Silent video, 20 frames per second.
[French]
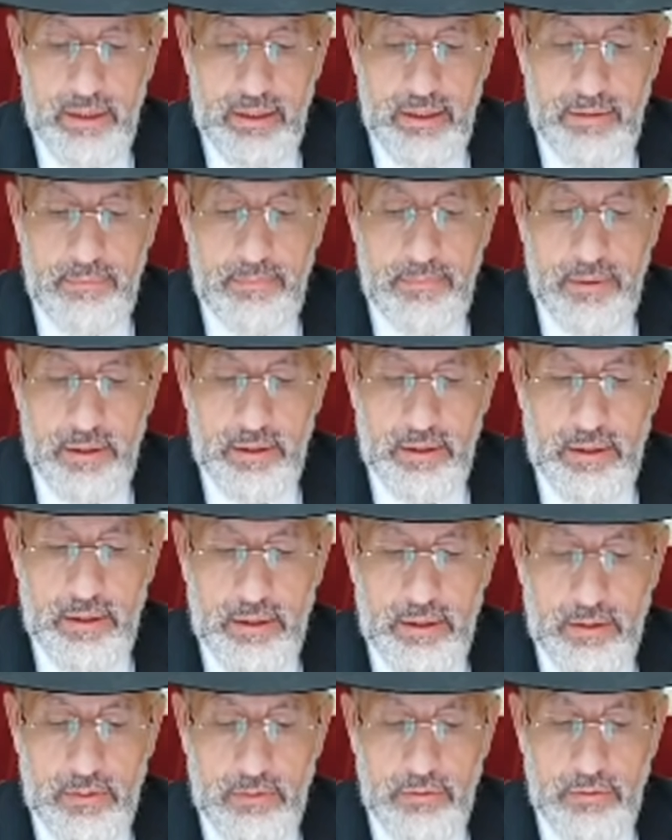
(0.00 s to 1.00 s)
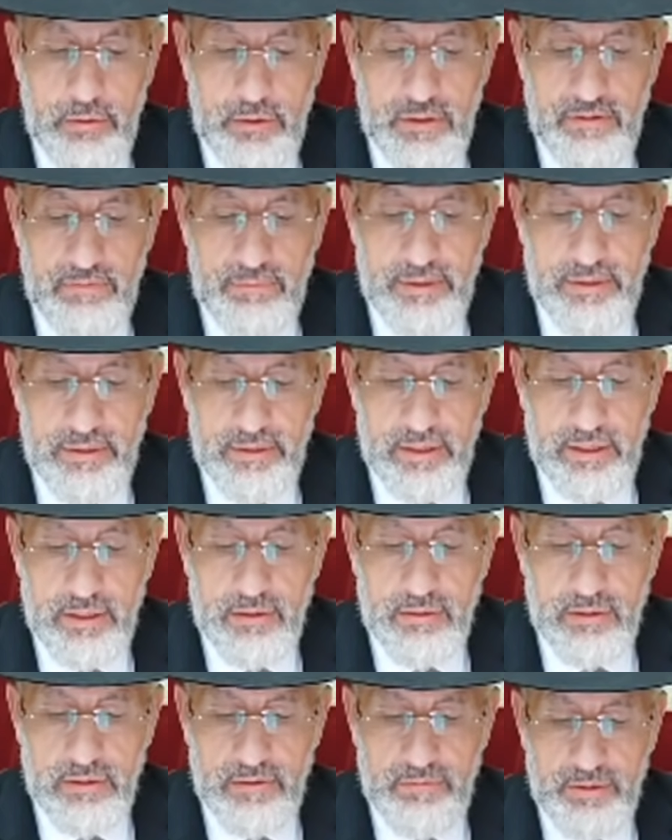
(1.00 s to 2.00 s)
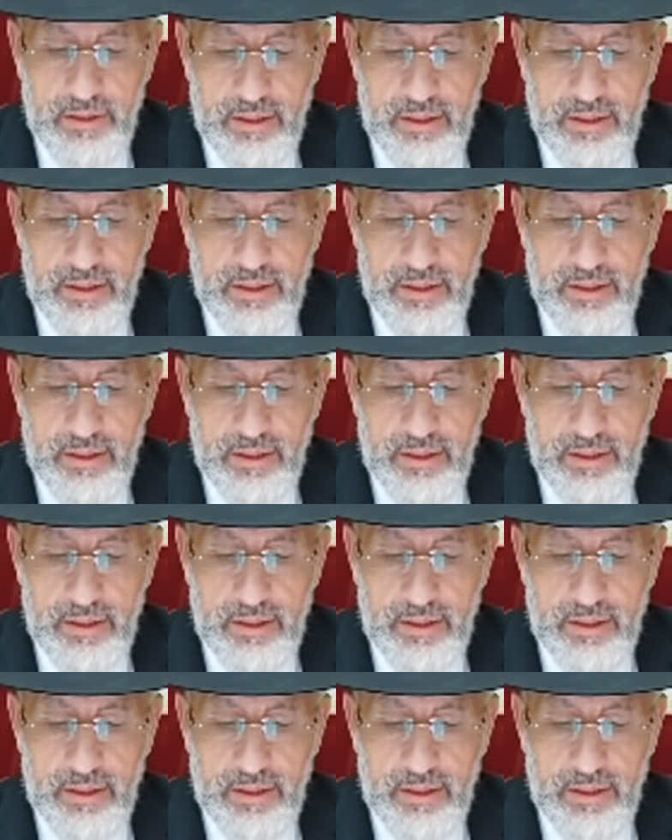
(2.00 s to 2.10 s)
Haïm Aaron Yosef ben Esther Yosef ben